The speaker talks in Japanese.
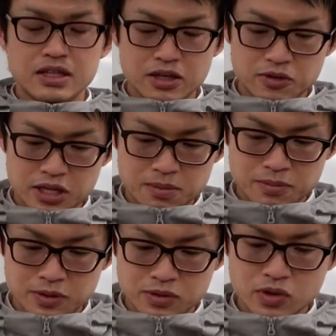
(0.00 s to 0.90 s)
で、ごねん
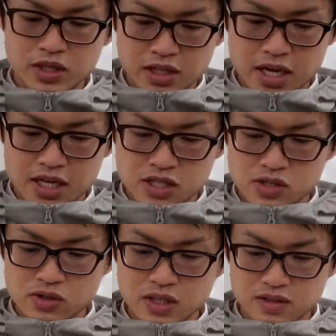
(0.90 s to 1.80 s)
ぶん解いて、
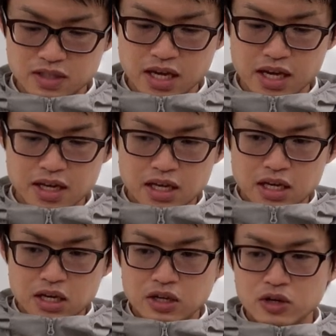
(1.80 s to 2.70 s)
一応ですね、
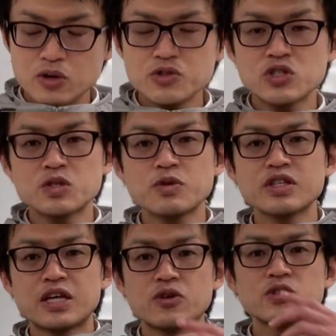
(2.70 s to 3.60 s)
論述問
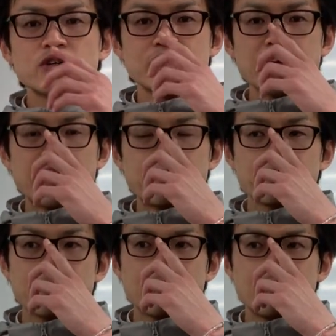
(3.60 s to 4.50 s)
題除い
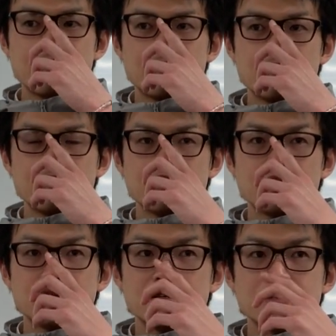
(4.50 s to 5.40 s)
て、
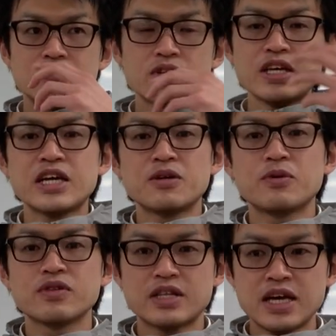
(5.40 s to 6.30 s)
うーんそれ以外の
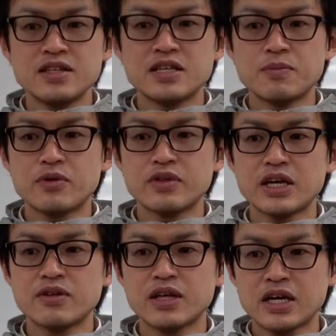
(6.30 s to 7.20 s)
問題、全問
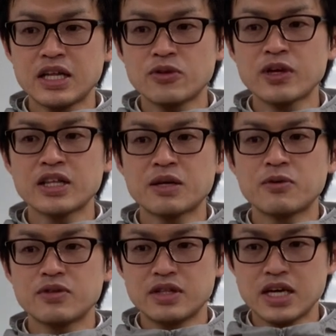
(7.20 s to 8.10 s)
題の中で解けた
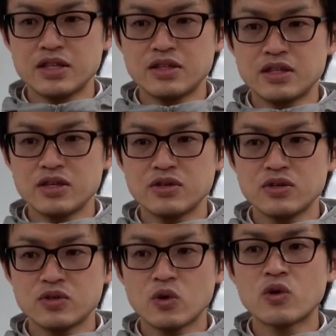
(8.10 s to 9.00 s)
問題って
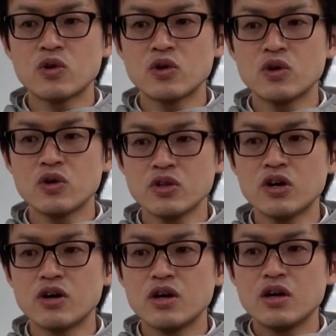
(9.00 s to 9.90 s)
いうところ
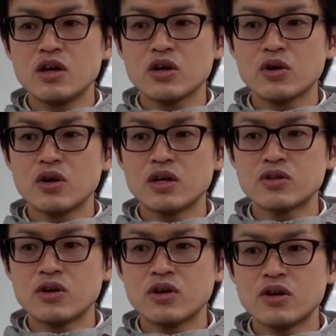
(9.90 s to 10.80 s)
のご、うん
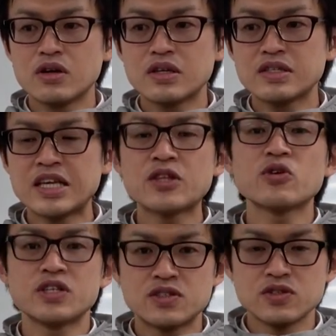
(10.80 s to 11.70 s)
と、正
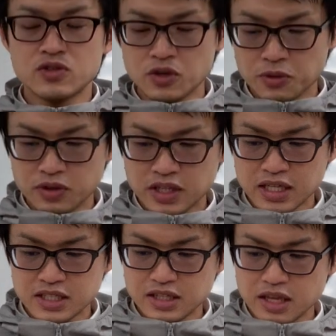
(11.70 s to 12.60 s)
答率っていうもの
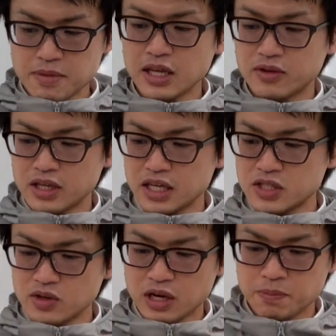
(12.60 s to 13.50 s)
してみたので、
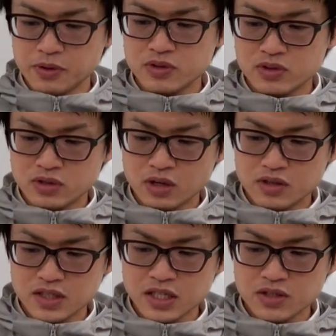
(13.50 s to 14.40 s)
一応発表すると、
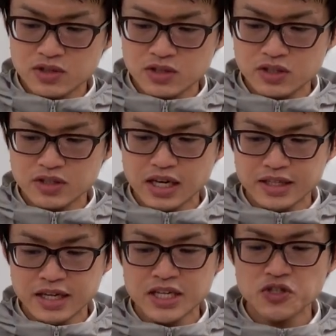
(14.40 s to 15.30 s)
にせんじゅうきゅうねんが
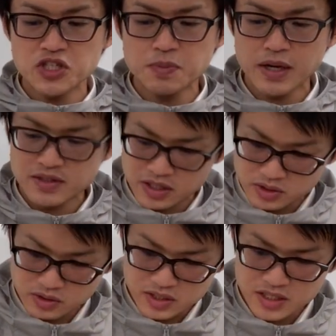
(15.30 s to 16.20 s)
ななじゅういち
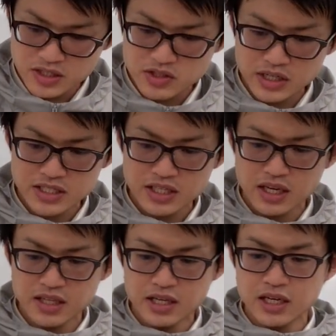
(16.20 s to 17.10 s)
パーセント、にせんじゅうはちね
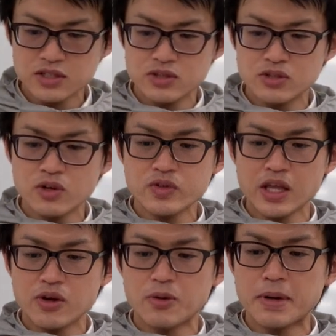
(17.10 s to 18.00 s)
んが ななじゅうろく
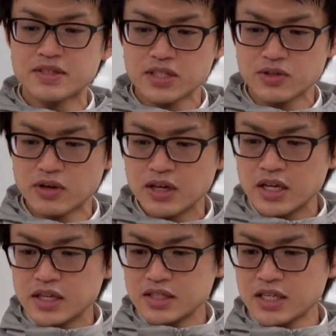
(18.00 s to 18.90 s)
てんごパーセント、
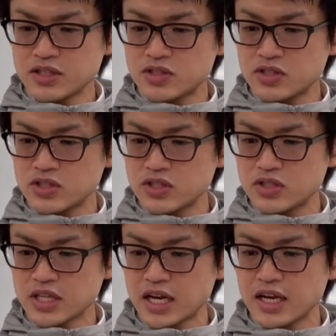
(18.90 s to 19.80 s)
にせん
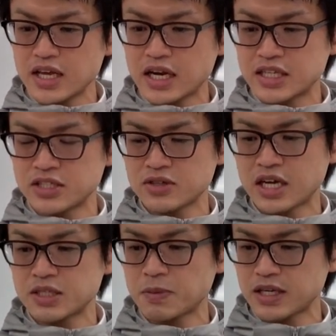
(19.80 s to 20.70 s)
じゅうななねんが はちじゅう
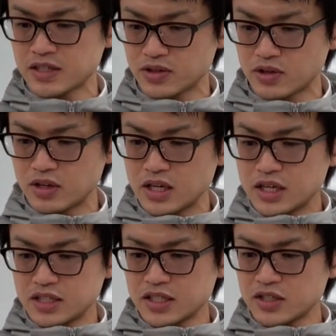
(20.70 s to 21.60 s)
はちパーセント、
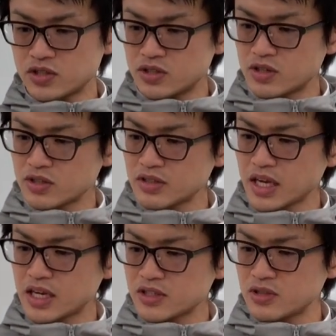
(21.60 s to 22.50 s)
にせんじゅうろくね
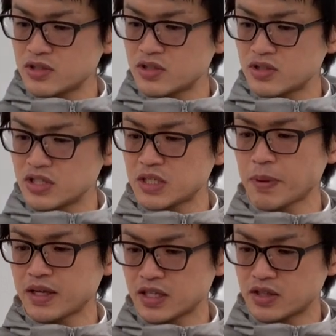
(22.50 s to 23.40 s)
んが きゅうじゅういち
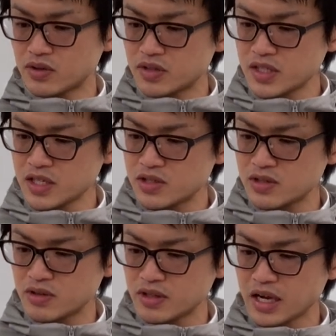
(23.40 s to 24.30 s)
パーセント、にせんじゅ
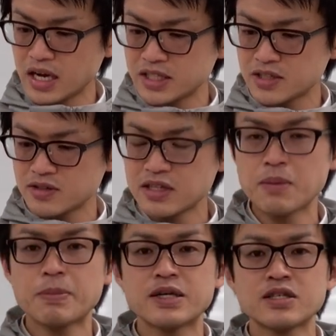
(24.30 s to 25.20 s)
うろくねんが はちじゅうさ
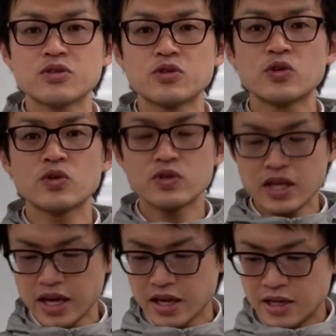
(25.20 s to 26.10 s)
んパーセント ということ
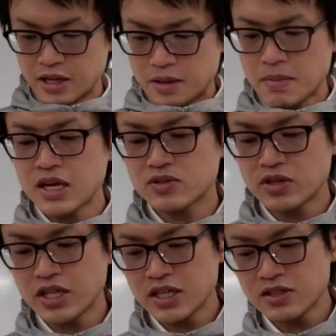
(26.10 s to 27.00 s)
で、まあそ
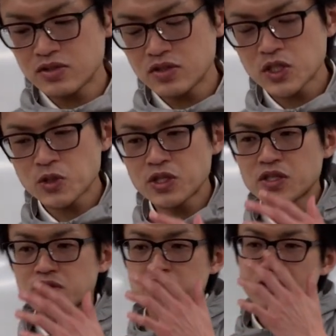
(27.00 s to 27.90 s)
れなりに数字は取れ
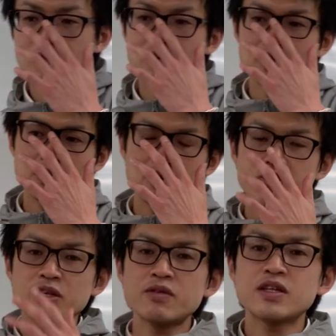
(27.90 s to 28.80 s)
てるんですけど、これは
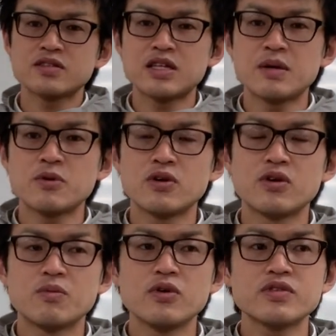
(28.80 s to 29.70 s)
要因はですね、
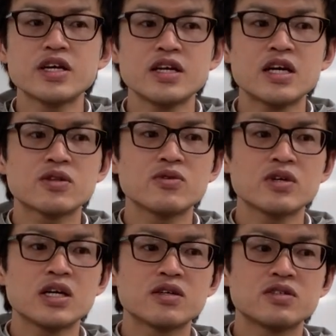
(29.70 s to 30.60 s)
もう問題が統
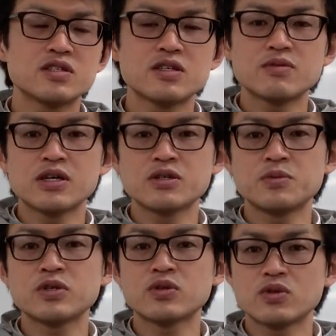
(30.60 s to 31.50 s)
計学実践
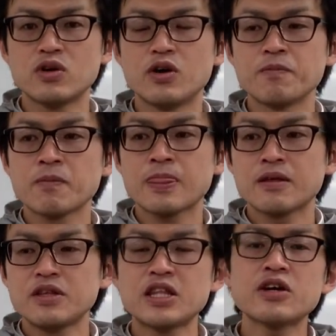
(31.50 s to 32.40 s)
ワークブックと、
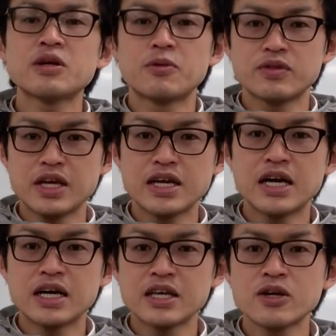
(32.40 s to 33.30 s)
似たような問題
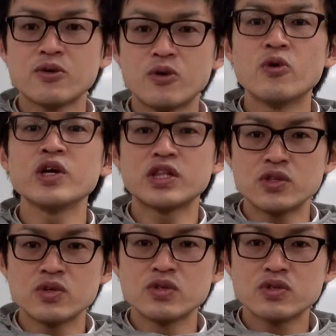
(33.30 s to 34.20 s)
が結構多いっ
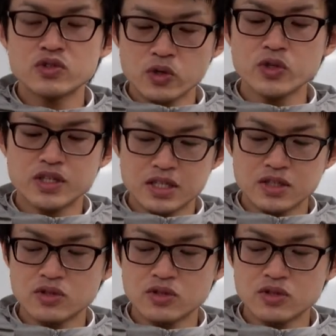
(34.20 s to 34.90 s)
ていう、そういうことですね。